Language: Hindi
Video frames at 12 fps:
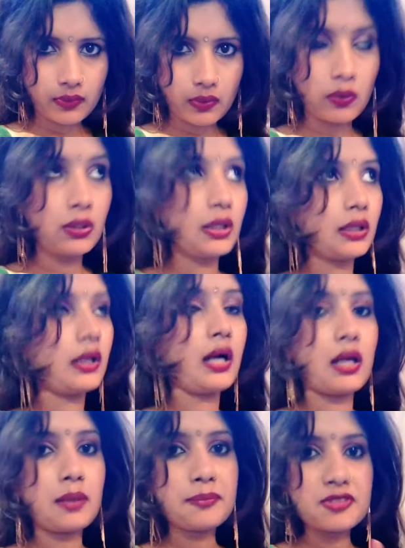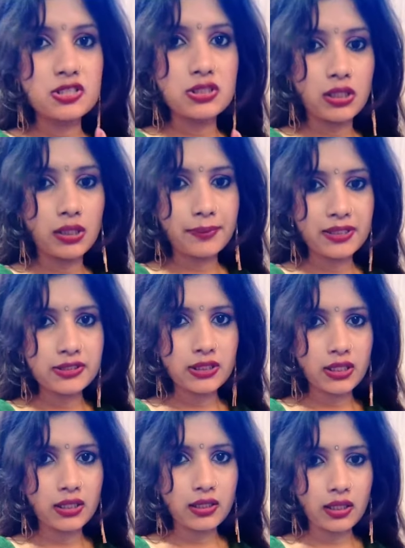होली के गाना बिश्रा आबाज
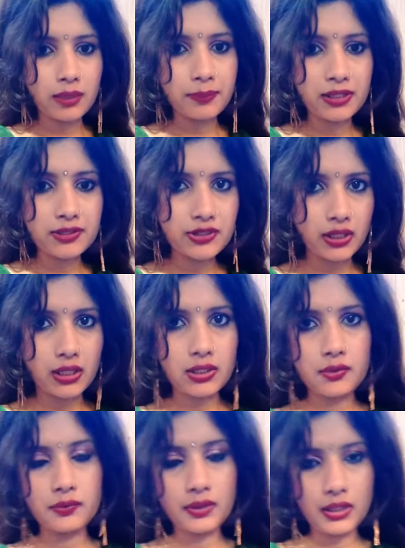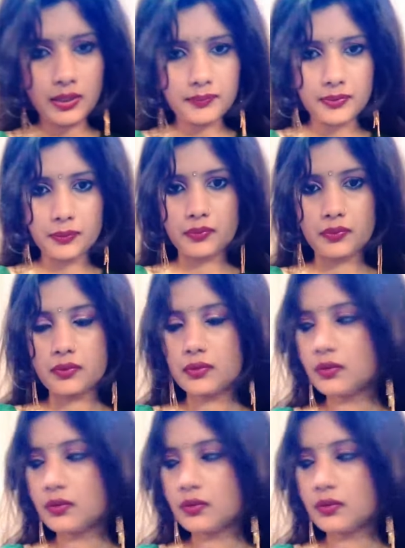छार आवाज छार ही होगी आप सबको